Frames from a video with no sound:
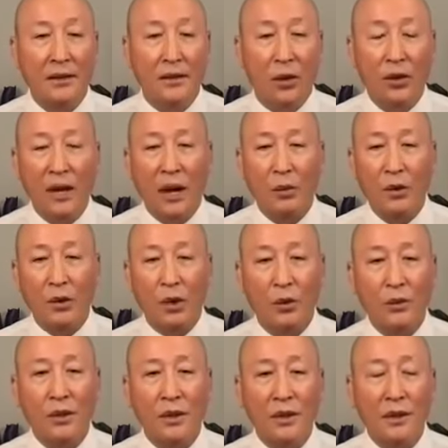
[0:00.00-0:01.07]
chỗ nào bị
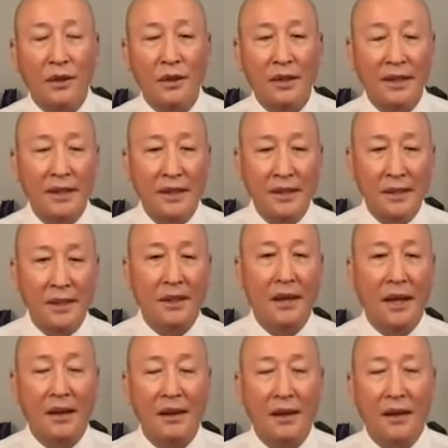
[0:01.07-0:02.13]
tổn thương, nó sẽ chỉnh sửa
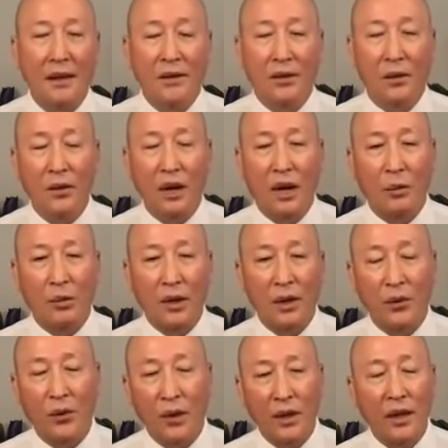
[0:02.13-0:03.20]
lại chỗ nào
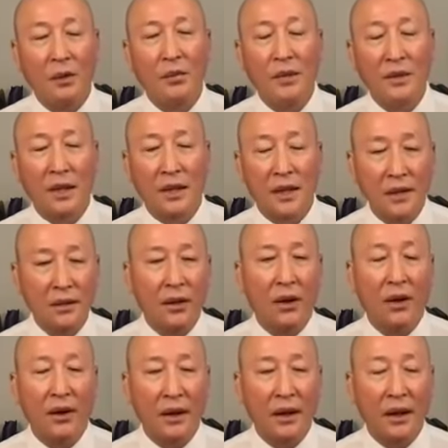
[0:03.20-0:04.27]
bị nguy hiểm, nó sẽ đến
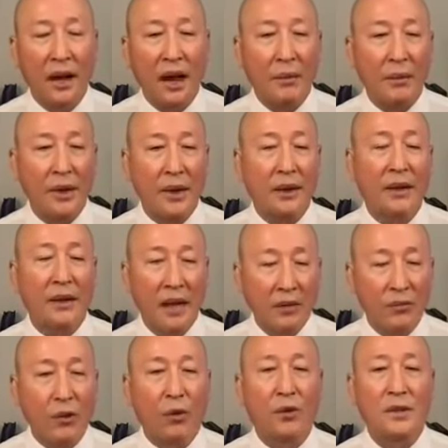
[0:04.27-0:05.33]
đó để nó làm việc, nó khắc
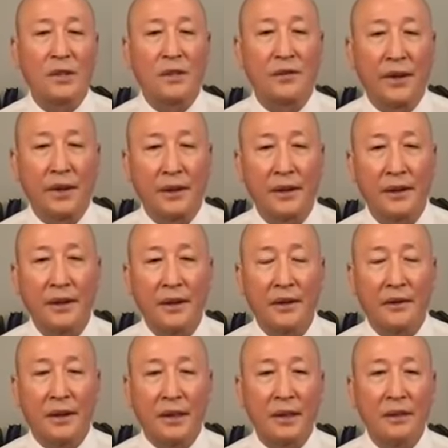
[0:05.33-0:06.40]
phục cái sự việc đó.
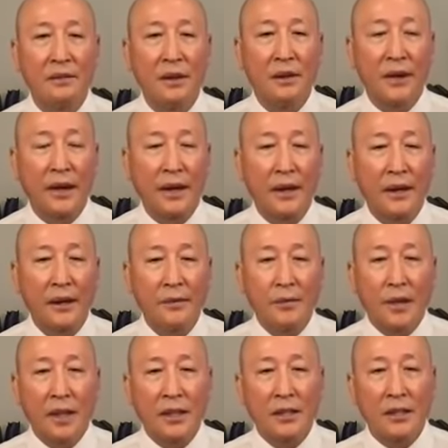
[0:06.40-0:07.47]
Thì chính vì vậy
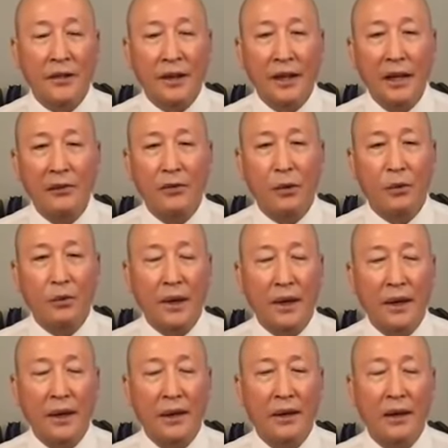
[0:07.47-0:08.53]
cái sự việc khắc phục
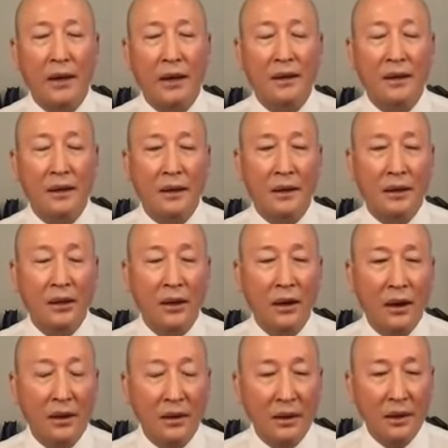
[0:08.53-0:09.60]
này nó
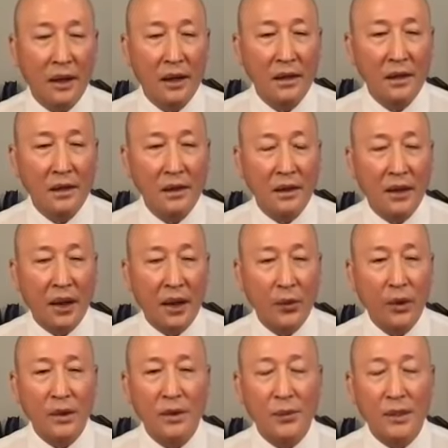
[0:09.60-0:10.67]
đến, nó giải
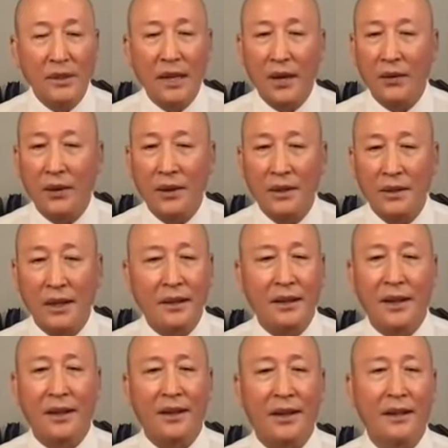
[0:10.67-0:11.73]
quyết tình trạng của anh cực
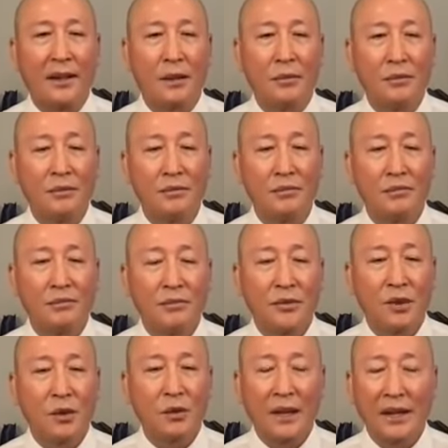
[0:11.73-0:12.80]
kỳ nhanh chóng,
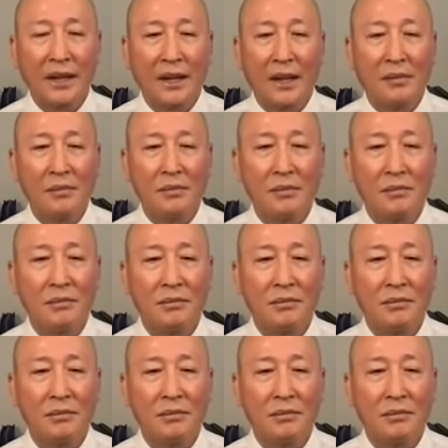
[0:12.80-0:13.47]
chúng ta nhanh lắm,